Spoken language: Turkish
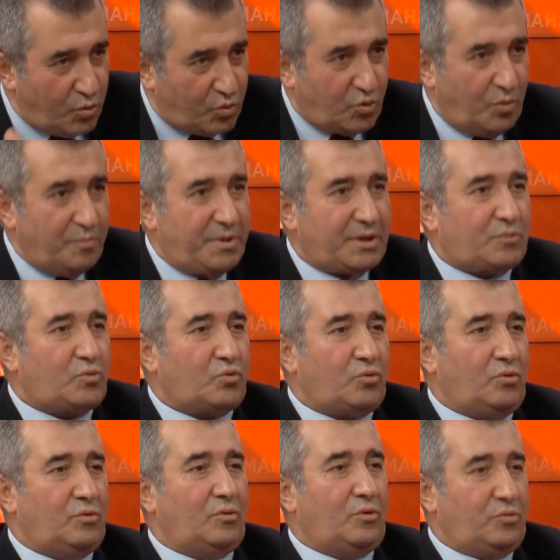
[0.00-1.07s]
uygun bir
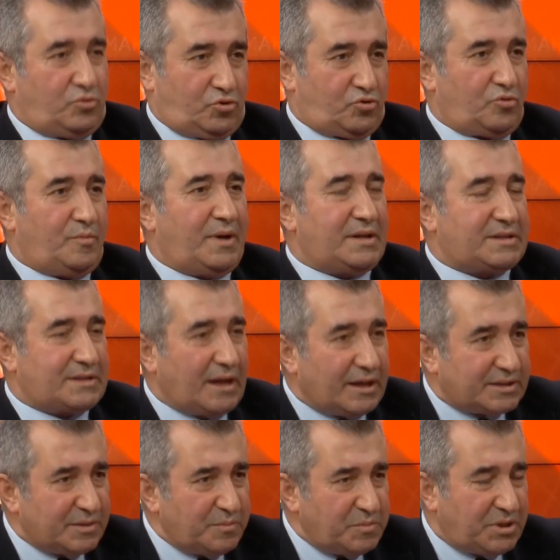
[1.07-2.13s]
kurul oluşturmanız
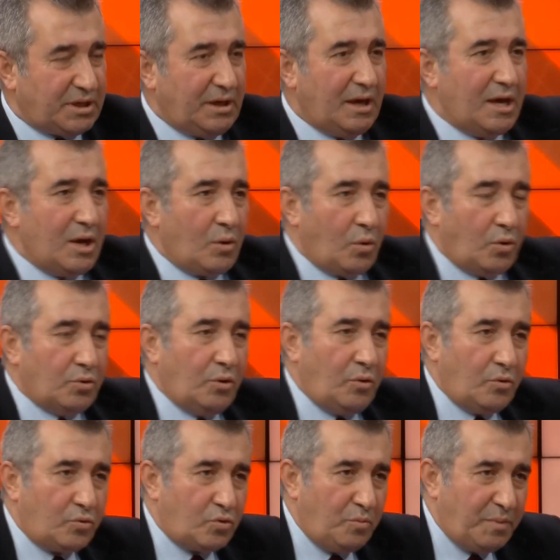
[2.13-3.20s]
lazım ki ona
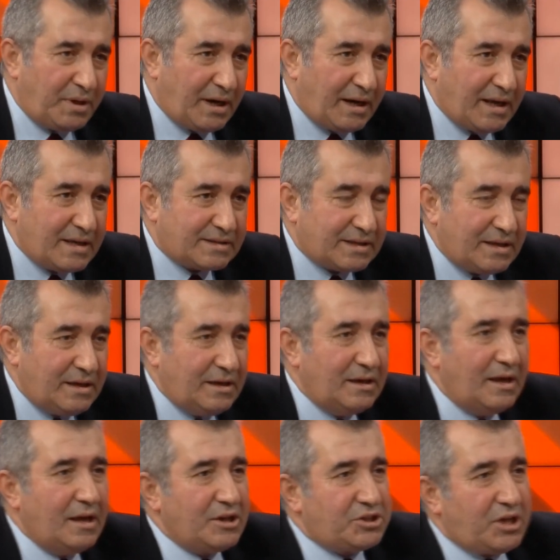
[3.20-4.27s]
uygun bir anayasayı
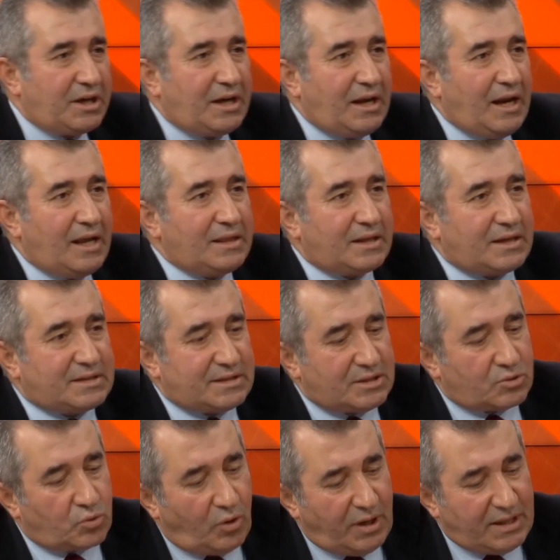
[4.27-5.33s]

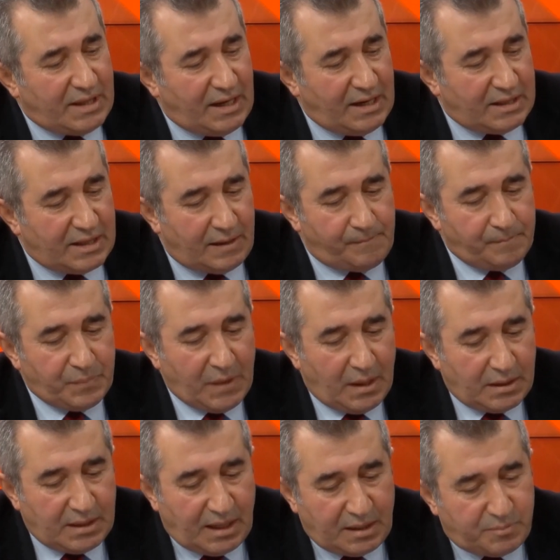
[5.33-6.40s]
şekillendiresiniz. O nedenle de
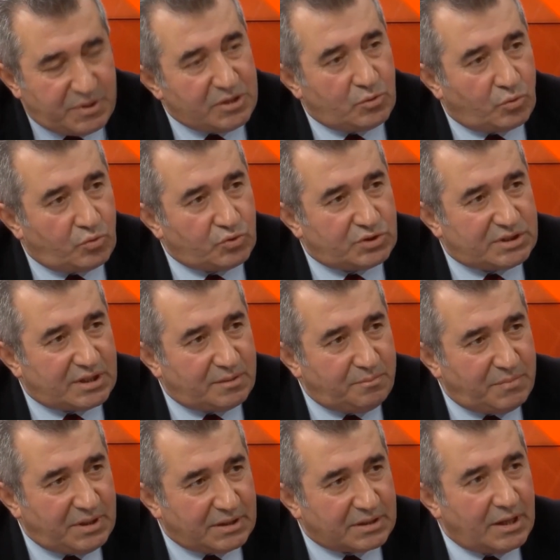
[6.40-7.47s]
yani
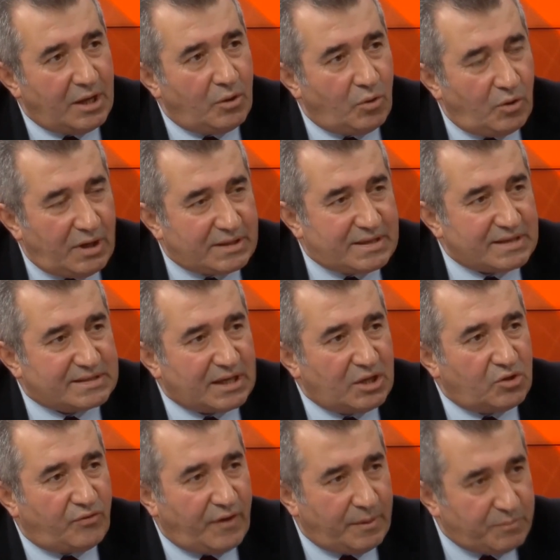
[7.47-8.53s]
1921 öyle
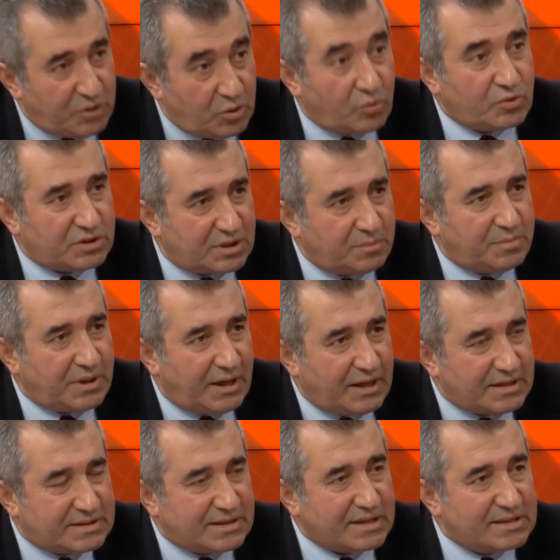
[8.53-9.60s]
tesadüfen 1921
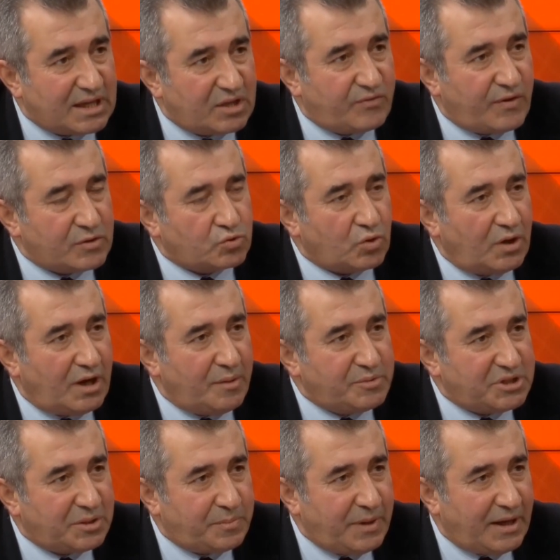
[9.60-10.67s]
anayasası tesadüfen
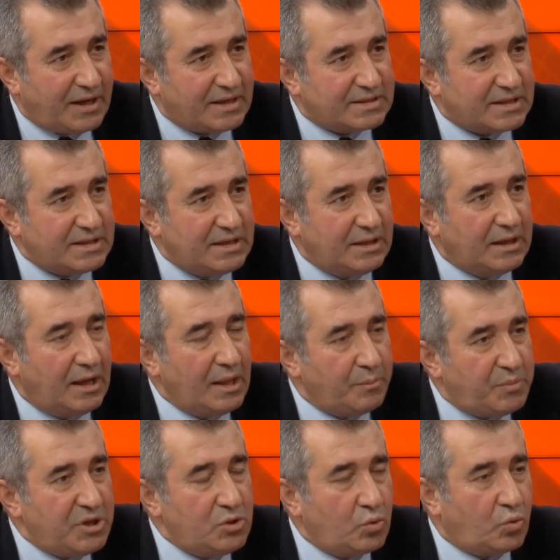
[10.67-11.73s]
söylenebilecek bir anayasa değil.
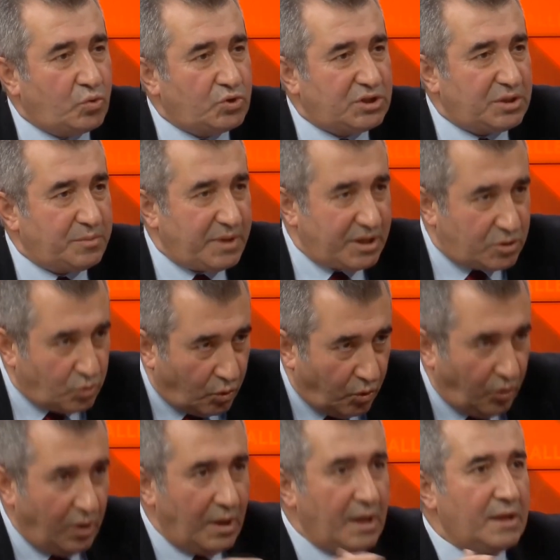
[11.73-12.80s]
1920'deki
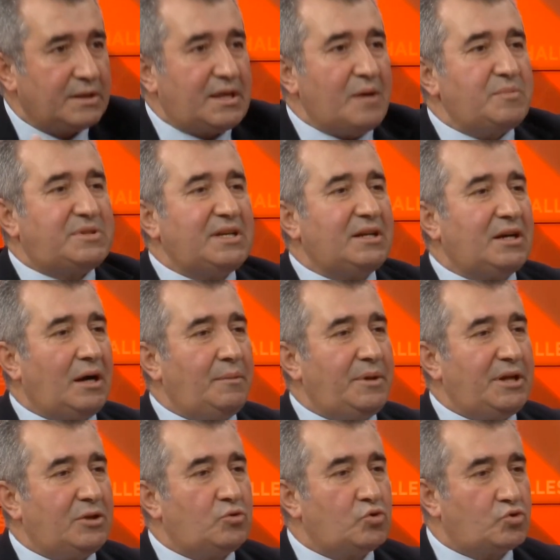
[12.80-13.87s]
o temsil
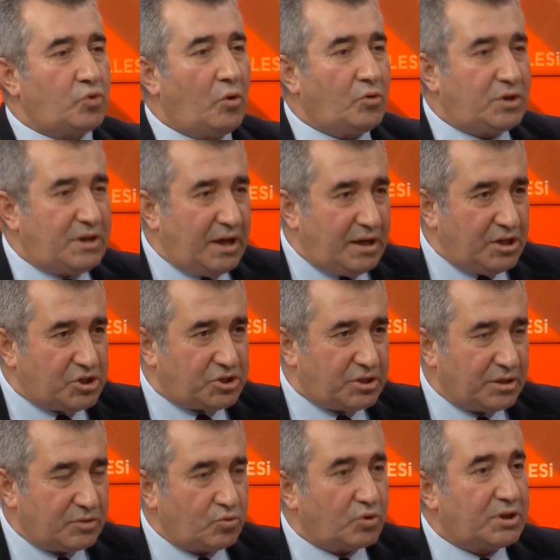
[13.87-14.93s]
kabiliyeti çok
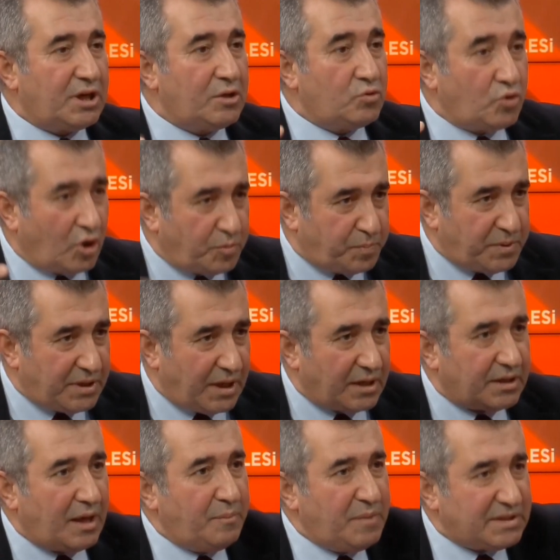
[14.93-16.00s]
geniş. Türkiye'nin dört bir
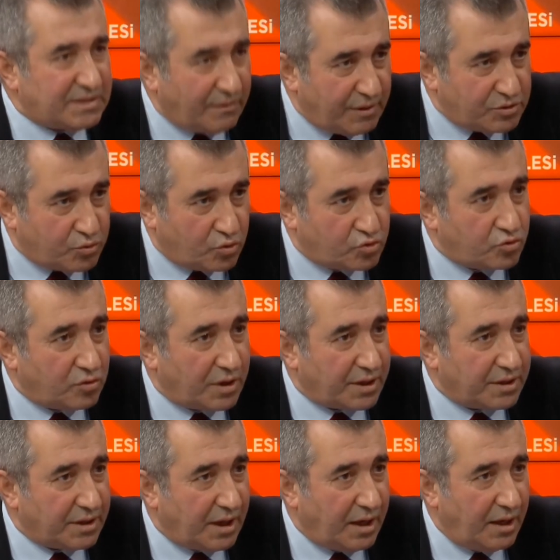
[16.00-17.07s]
yanında hem de savaş
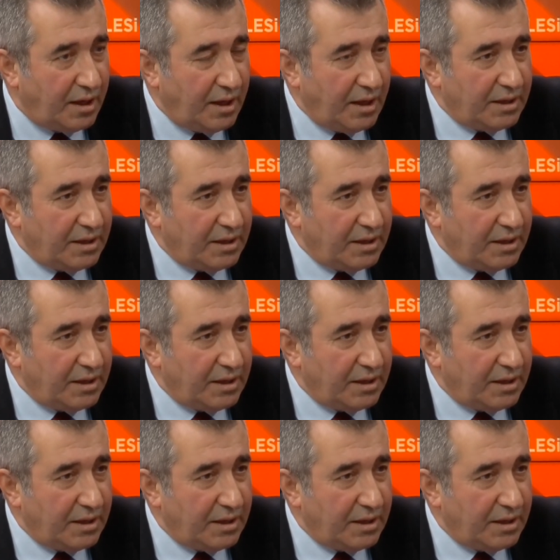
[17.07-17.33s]
koşullarında.